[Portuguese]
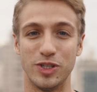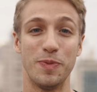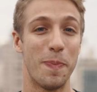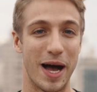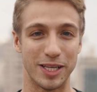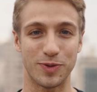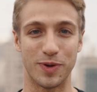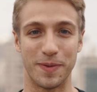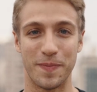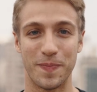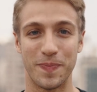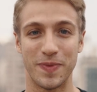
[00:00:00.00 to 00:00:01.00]
de Páscoa.
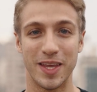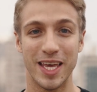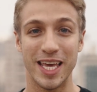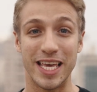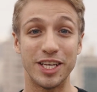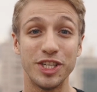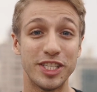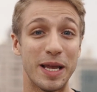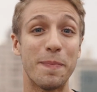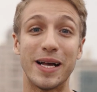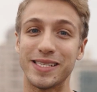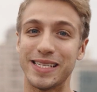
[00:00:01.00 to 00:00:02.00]
E a gente
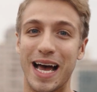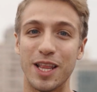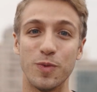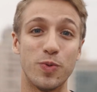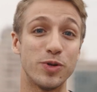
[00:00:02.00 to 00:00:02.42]
tem passado